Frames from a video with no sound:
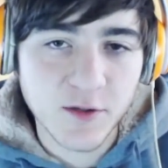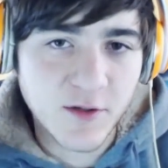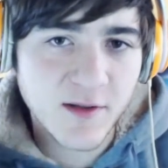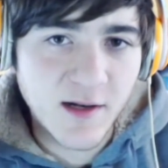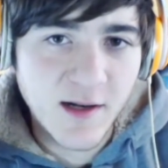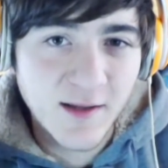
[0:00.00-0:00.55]

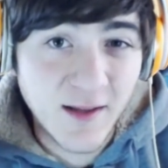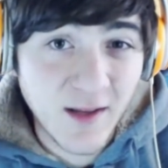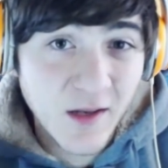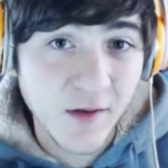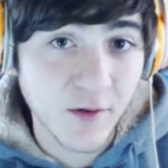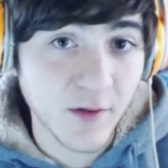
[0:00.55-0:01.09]
trovate il link di
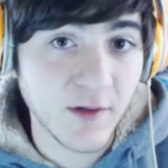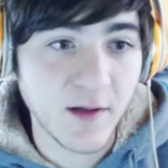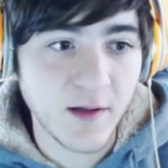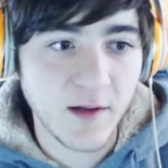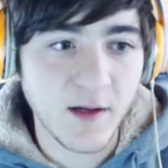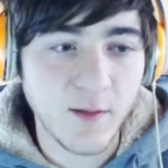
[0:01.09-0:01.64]

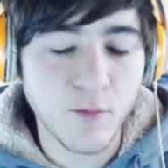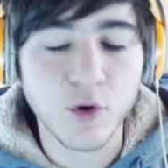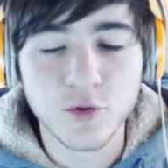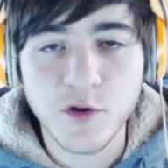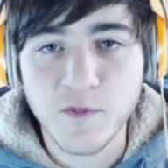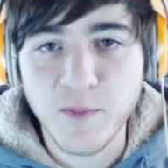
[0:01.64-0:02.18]
Discord, lì
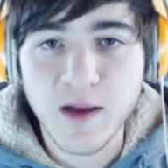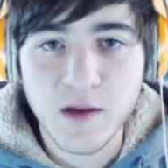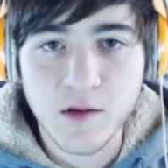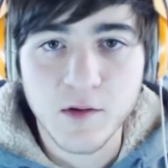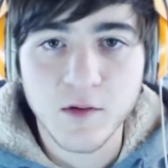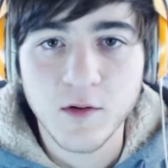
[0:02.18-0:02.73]
molto
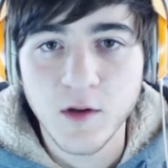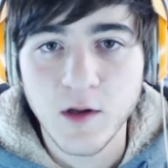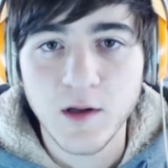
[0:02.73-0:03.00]
spesso